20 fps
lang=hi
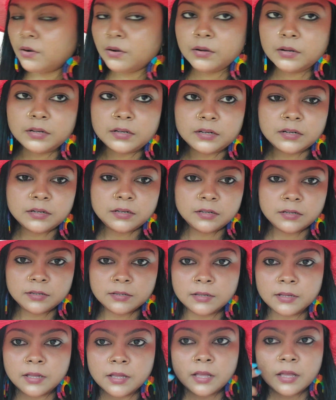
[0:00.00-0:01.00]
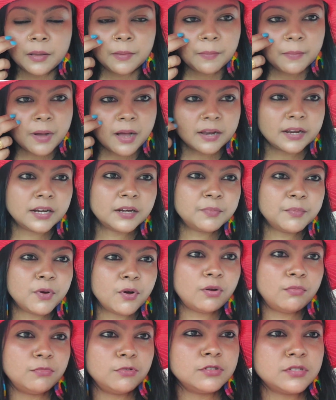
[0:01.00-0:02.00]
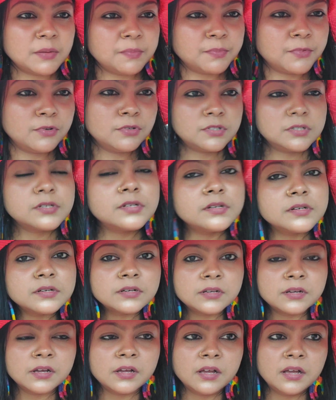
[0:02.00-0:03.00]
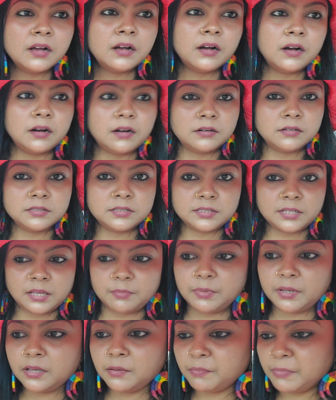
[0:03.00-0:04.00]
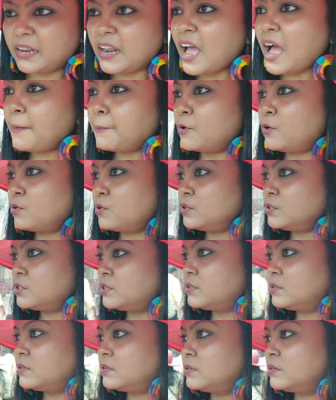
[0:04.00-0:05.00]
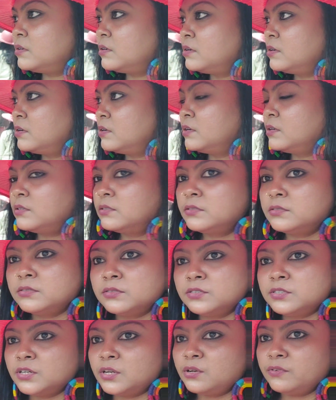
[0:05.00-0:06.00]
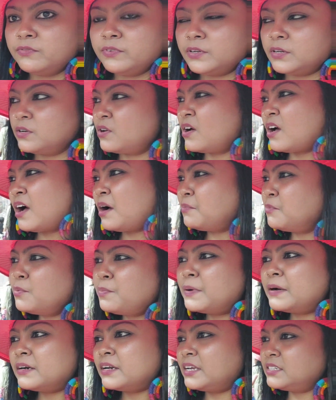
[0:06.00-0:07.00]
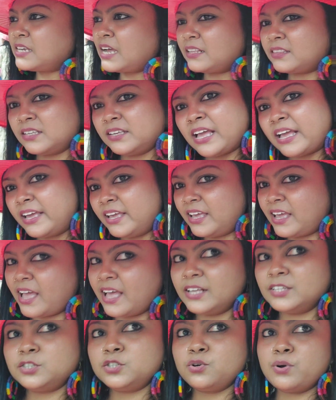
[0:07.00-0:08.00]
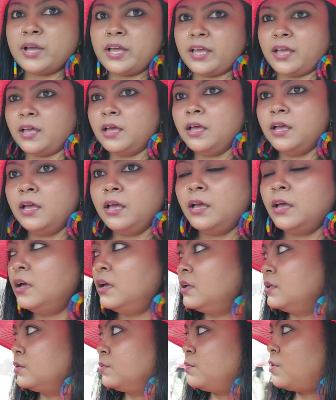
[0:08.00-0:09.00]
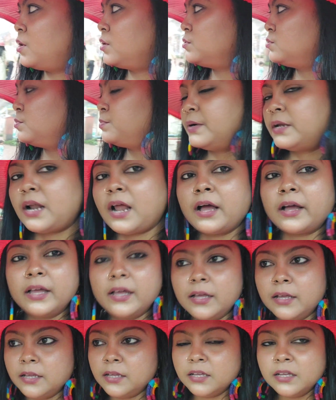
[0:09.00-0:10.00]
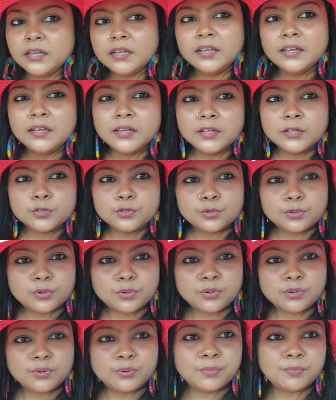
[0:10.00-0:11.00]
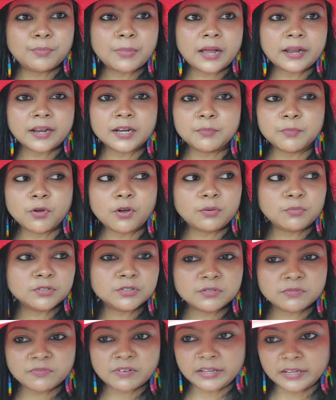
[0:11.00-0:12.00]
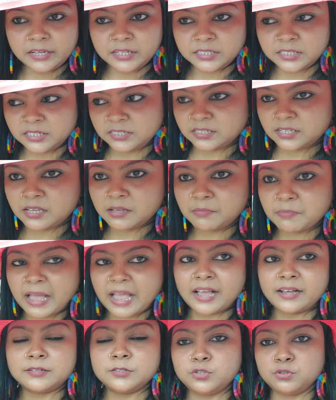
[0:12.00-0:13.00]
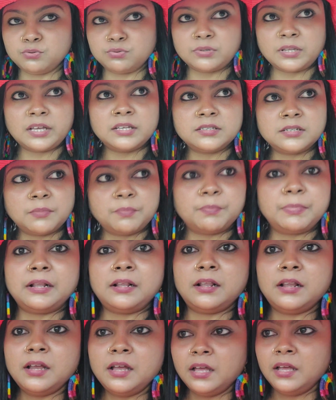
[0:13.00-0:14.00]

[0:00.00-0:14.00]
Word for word: और मार्केट में ऑलमोस्ट सब कुछ सेम ही मिला आपको कुछ चलो फिर अब ऊपर नहीं जाते यही है जो है बहुत ऊपर आ गए तो मार्केट में ऑलमोस्ट वही चीज़ें हैं बैग्स जूते चप्पल